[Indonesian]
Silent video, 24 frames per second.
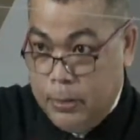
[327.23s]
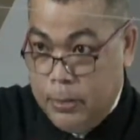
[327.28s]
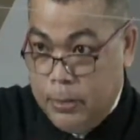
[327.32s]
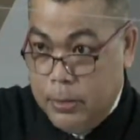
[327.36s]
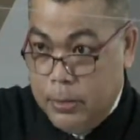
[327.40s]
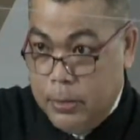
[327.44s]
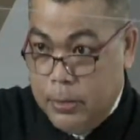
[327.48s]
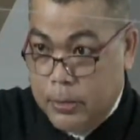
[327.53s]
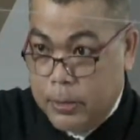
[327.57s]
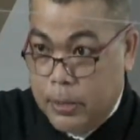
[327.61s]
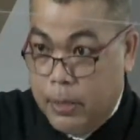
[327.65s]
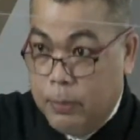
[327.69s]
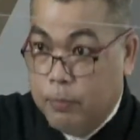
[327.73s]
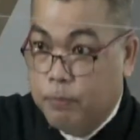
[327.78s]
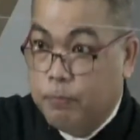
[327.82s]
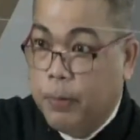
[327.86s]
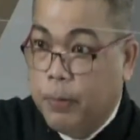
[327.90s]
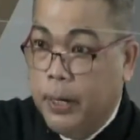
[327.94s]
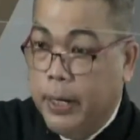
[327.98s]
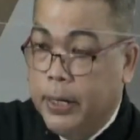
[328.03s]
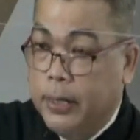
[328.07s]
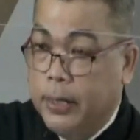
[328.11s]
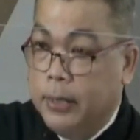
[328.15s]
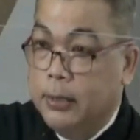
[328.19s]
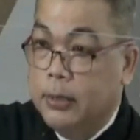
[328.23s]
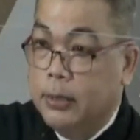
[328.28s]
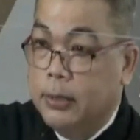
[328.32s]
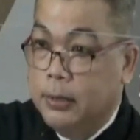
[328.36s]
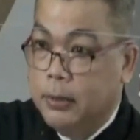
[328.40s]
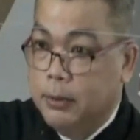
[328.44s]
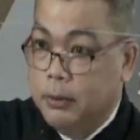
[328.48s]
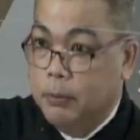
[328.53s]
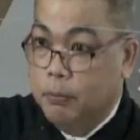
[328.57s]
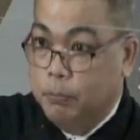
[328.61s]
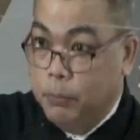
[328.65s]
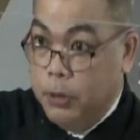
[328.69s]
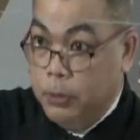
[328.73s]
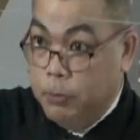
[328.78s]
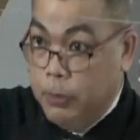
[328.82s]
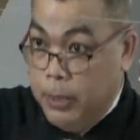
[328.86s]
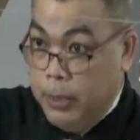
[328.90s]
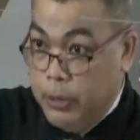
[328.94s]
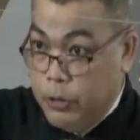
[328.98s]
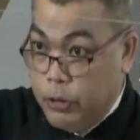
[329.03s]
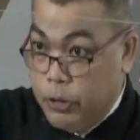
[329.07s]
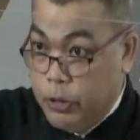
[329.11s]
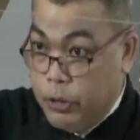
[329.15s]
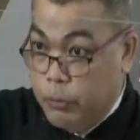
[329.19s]
Sampai beban
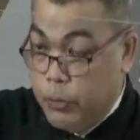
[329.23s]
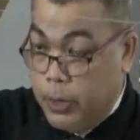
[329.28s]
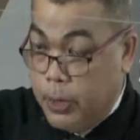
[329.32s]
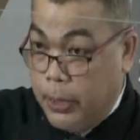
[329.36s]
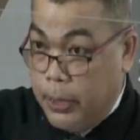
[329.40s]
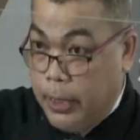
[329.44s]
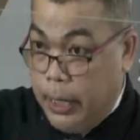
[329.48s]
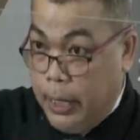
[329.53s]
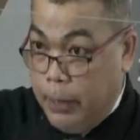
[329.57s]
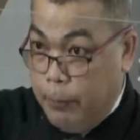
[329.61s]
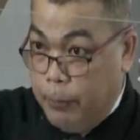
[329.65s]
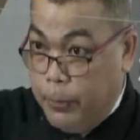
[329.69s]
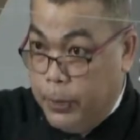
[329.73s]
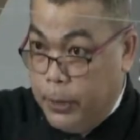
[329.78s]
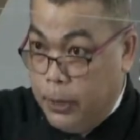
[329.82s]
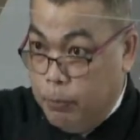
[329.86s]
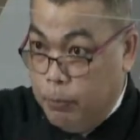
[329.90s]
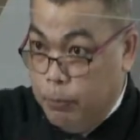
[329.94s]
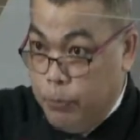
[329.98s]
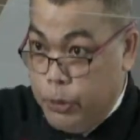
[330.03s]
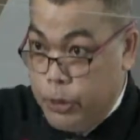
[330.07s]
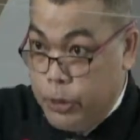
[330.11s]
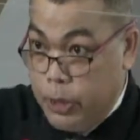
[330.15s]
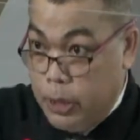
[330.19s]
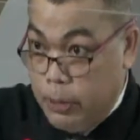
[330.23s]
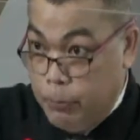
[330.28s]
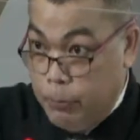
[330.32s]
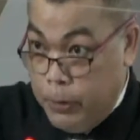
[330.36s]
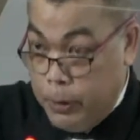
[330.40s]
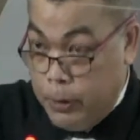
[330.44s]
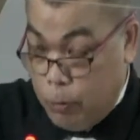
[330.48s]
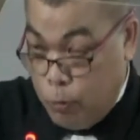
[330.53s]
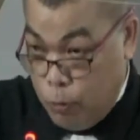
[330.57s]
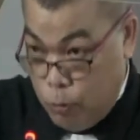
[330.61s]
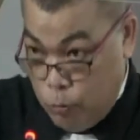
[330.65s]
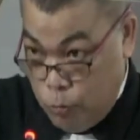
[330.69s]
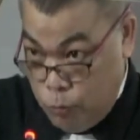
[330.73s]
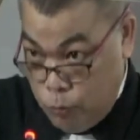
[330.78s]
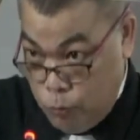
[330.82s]
seberat apa yang bisa dipikul.